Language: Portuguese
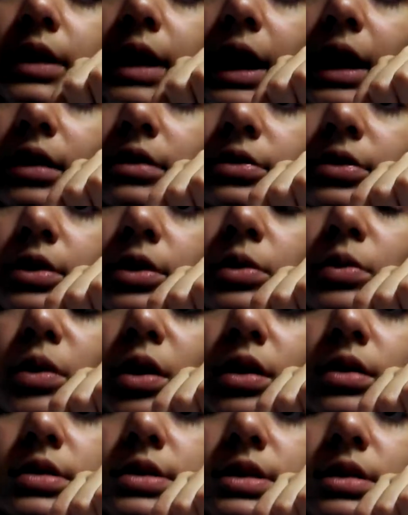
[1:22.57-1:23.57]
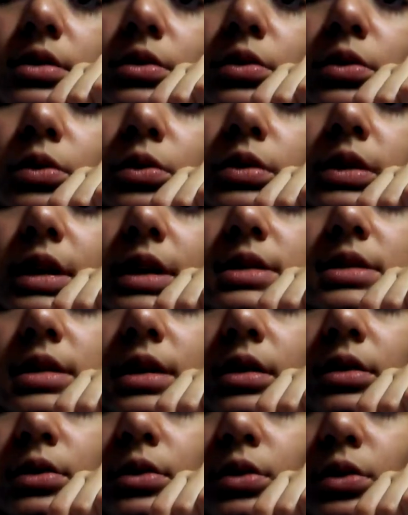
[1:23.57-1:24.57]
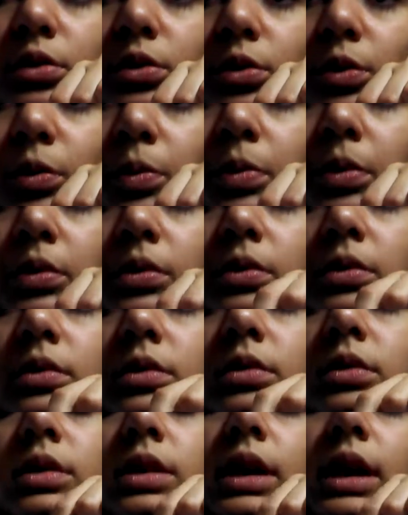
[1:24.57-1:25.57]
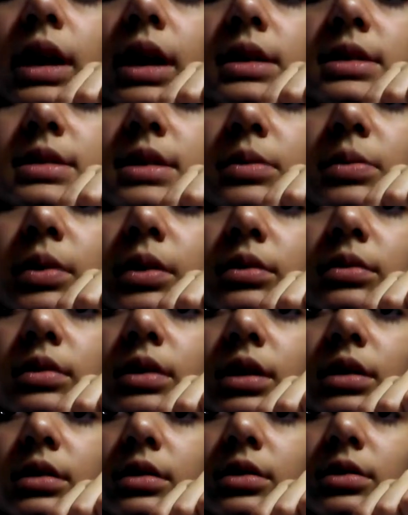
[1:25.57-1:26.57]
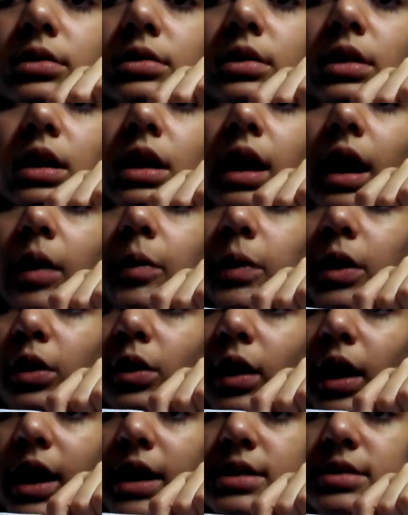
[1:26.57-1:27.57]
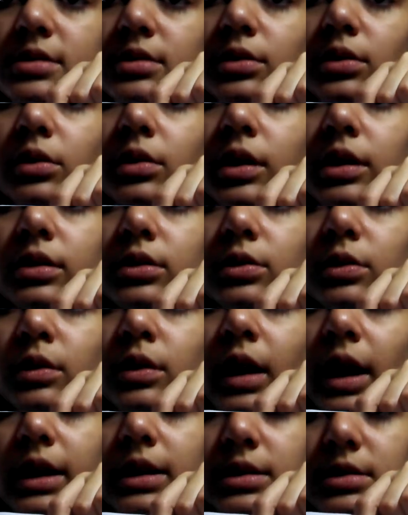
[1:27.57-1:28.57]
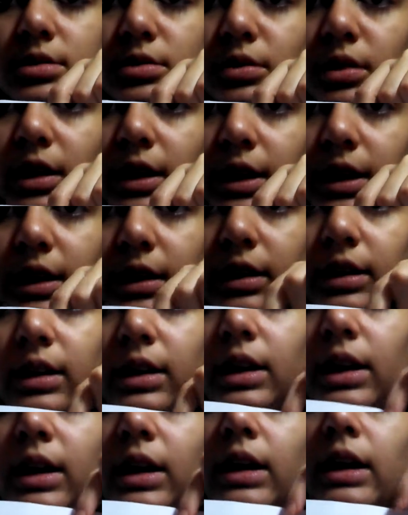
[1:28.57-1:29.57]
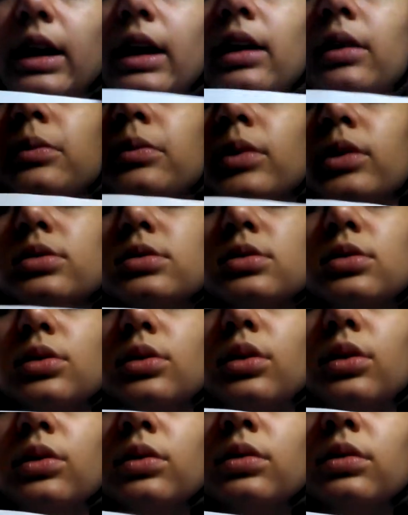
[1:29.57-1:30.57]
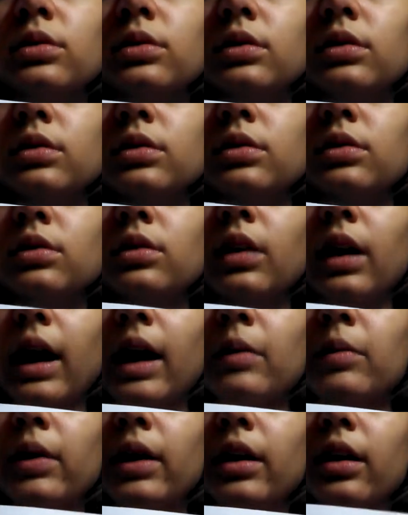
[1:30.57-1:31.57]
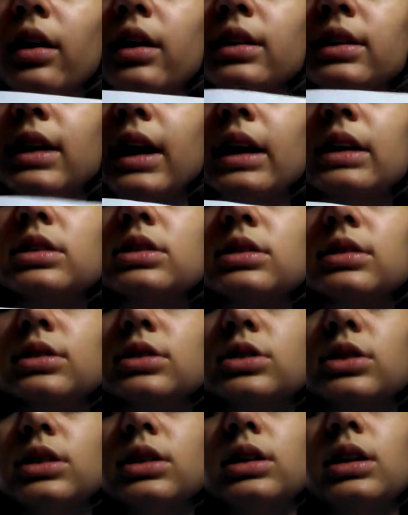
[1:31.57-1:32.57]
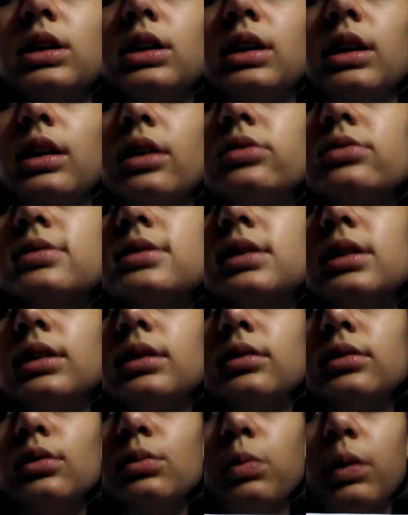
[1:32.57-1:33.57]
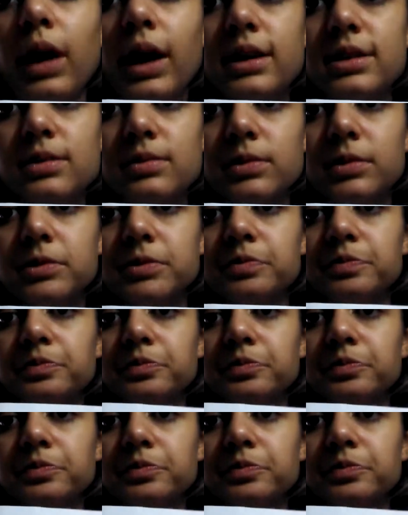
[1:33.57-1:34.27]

gráfico mostra o terceiro grupo que recebeu tanto aminoácido quanto a insulina e mostrou a maior taxa de leucina no plasma.